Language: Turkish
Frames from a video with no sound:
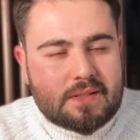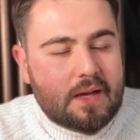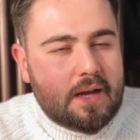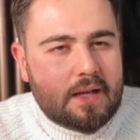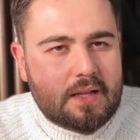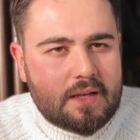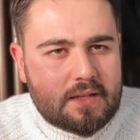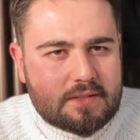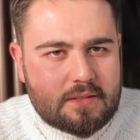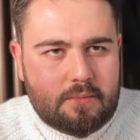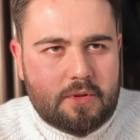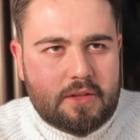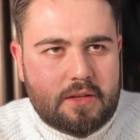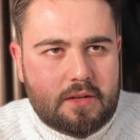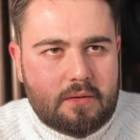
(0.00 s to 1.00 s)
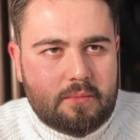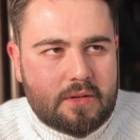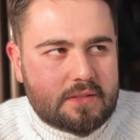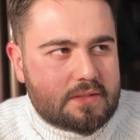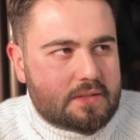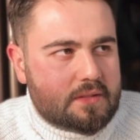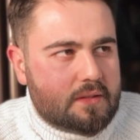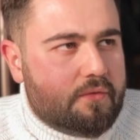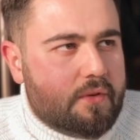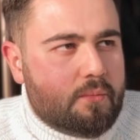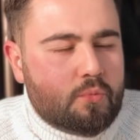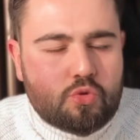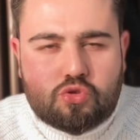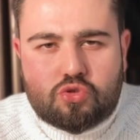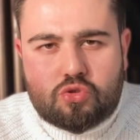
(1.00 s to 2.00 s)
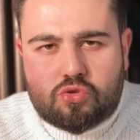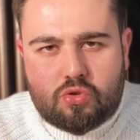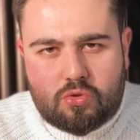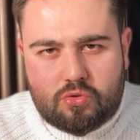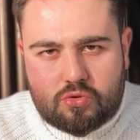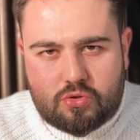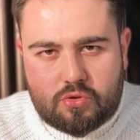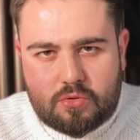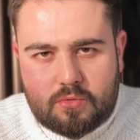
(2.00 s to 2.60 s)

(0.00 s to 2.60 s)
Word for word: ailene zaman ayıramazsın ve mutsuz olursun.